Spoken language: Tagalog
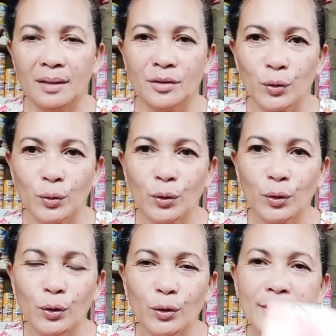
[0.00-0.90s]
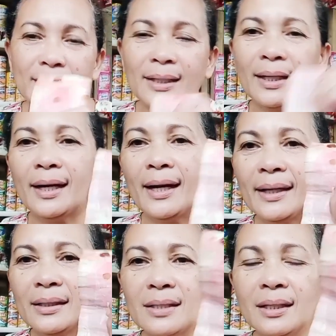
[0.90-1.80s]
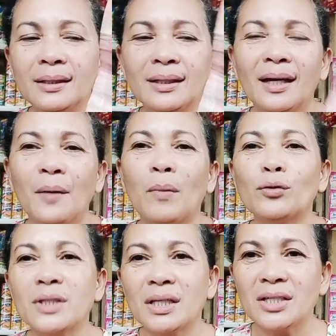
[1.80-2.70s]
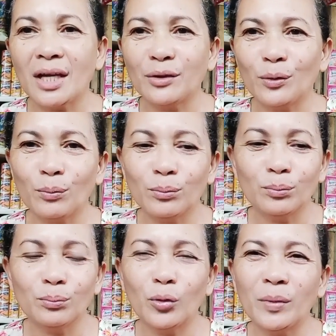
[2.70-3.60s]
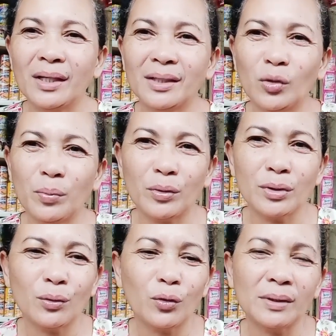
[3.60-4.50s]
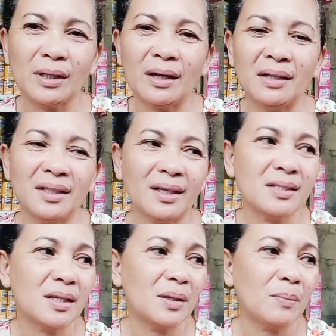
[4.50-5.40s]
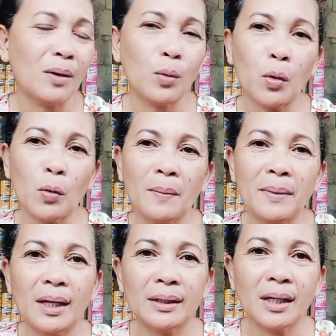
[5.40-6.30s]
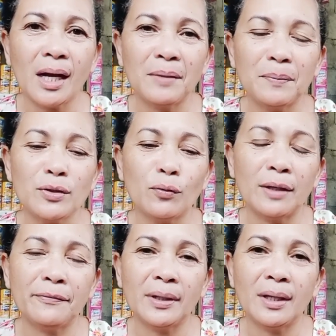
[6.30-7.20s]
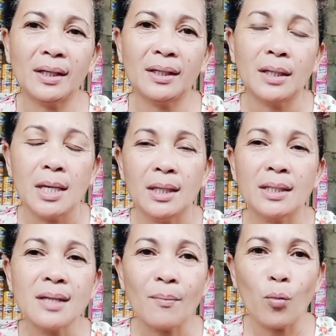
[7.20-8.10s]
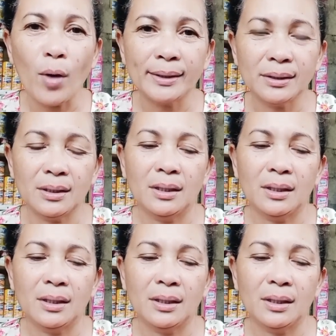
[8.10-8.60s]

So, sana guys, makonsensya yung bumili nito pero siguro matagal na kasi bago ako magbilang ng aming piso wifi ay isang buwan